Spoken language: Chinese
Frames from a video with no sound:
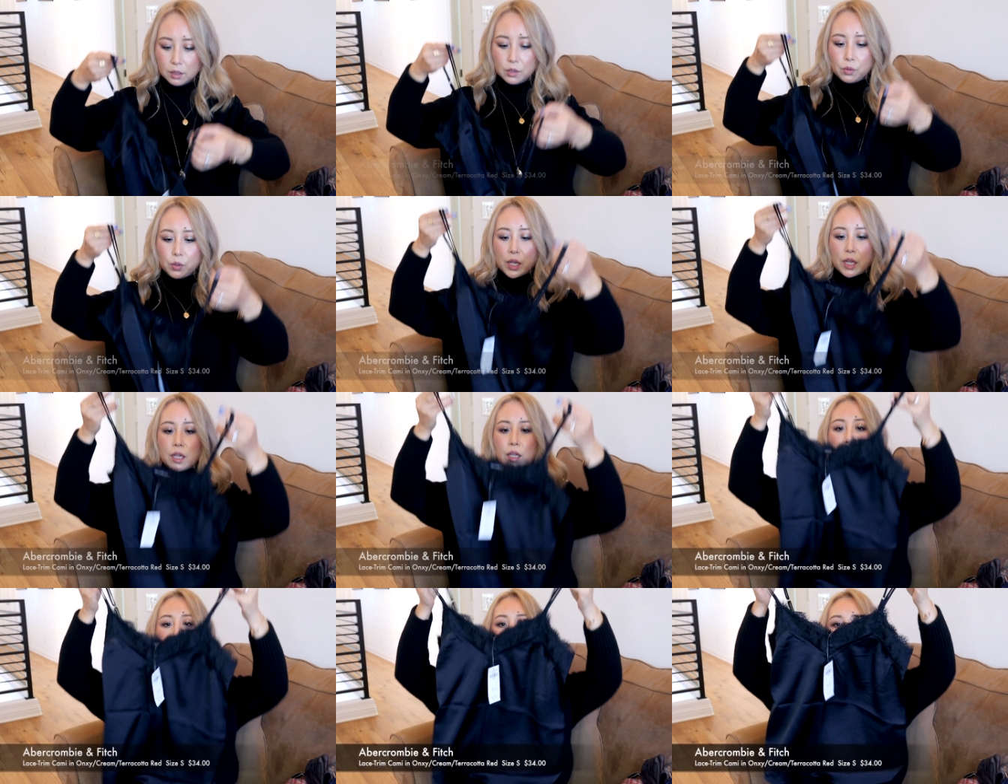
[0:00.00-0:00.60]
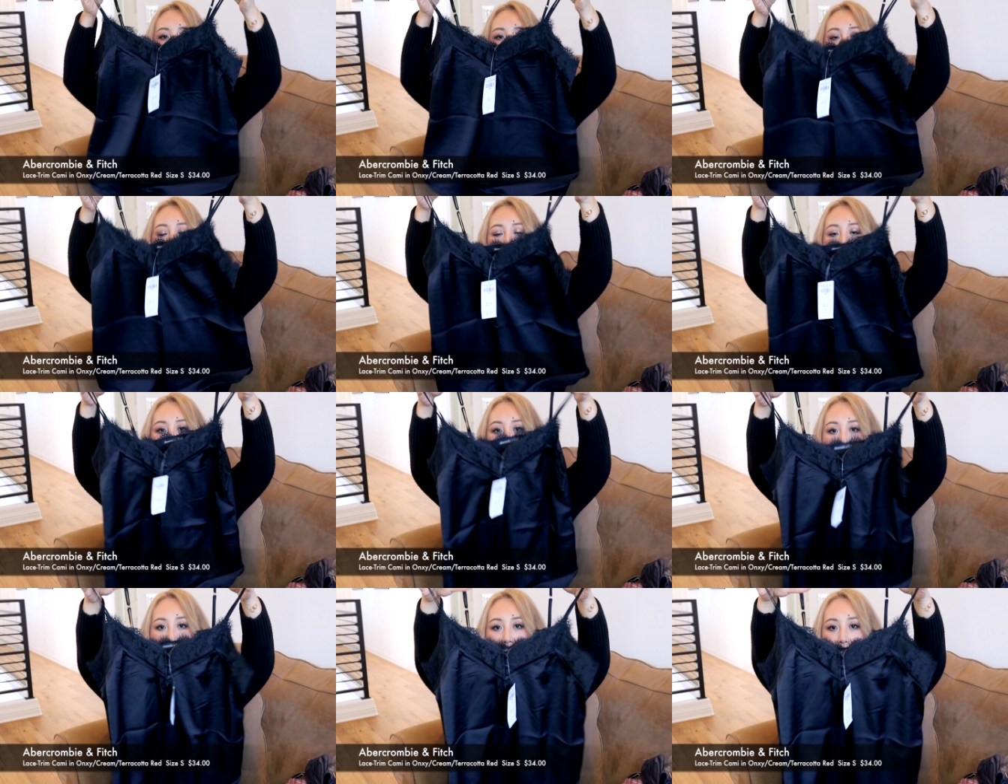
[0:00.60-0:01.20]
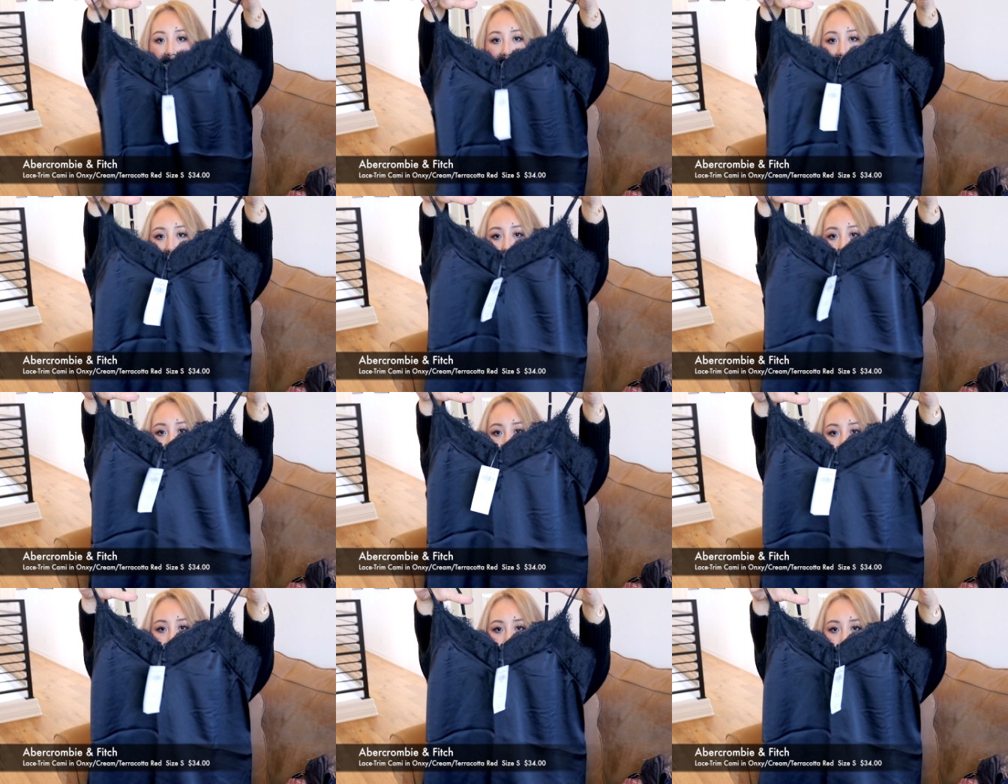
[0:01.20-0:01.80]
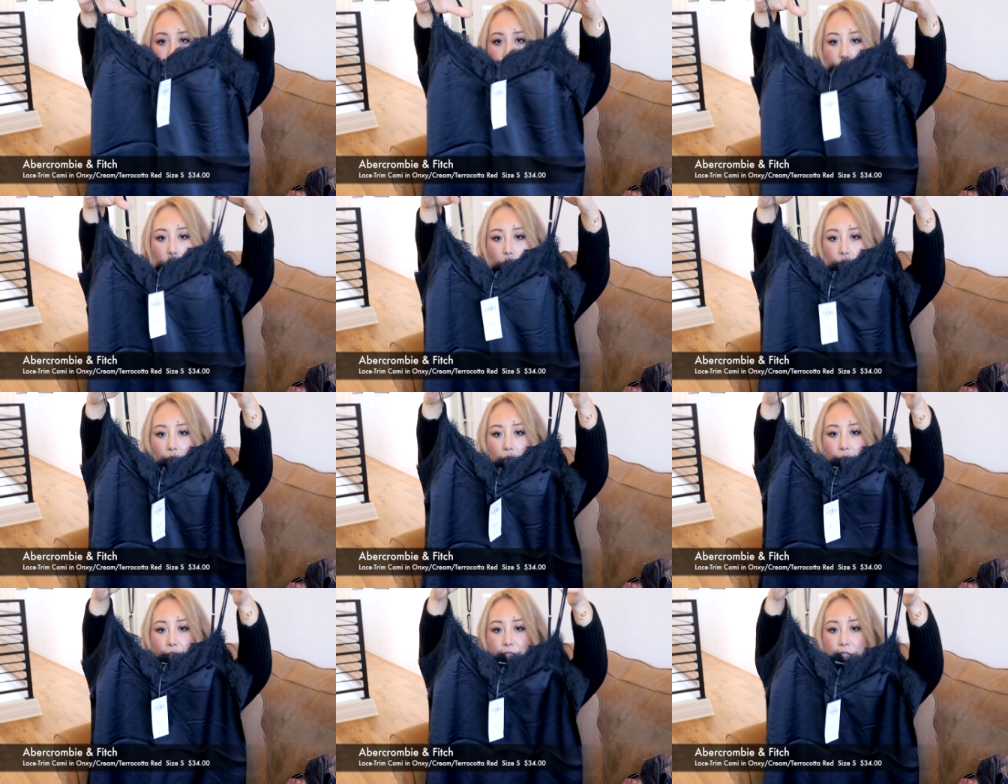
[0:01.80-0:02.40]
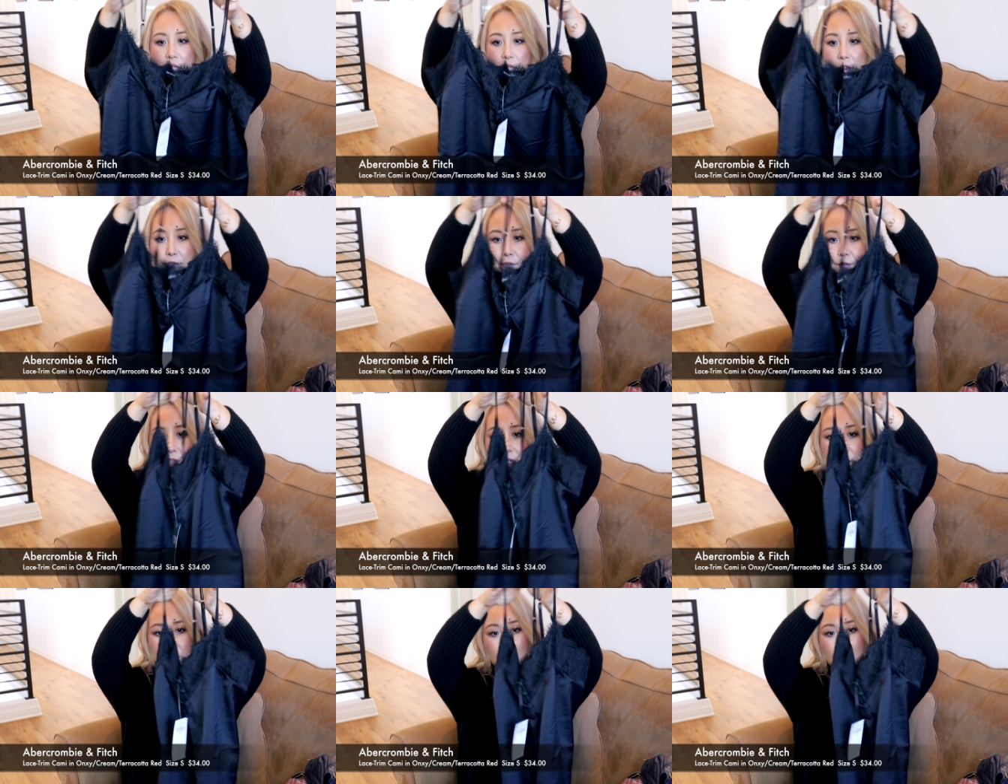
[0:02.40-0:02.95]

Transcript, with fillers: 因为他家的这一款蕾丝吊带儿现在非